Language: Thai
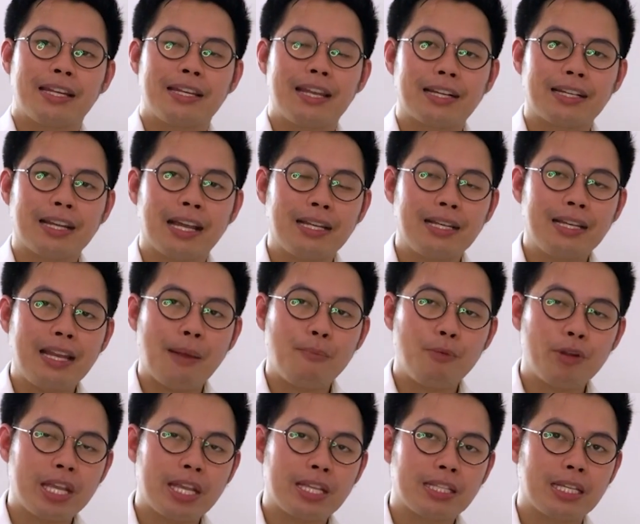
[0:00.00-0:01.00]
ดังนั้นแอปพ
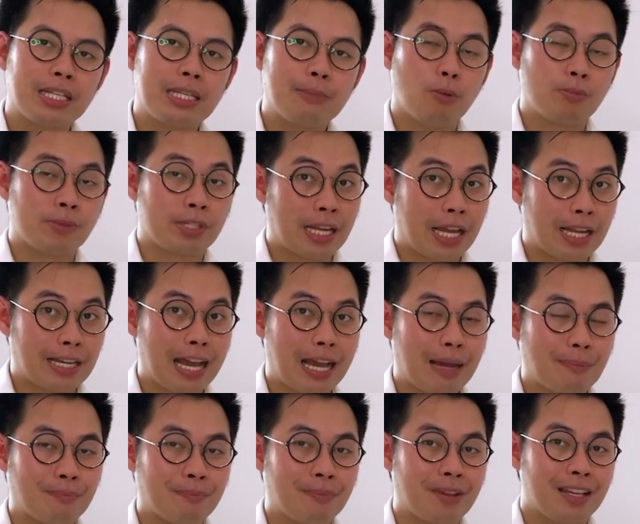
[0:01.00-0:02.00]
ลิเคชันที่ผมจะแนะ
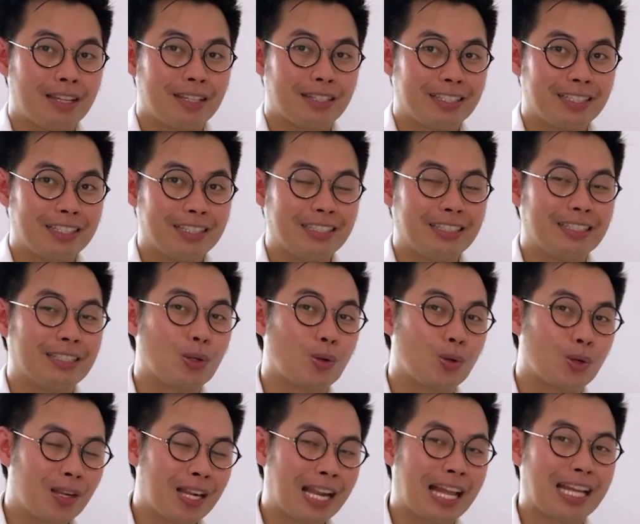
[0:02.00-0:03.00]
นำคือ Google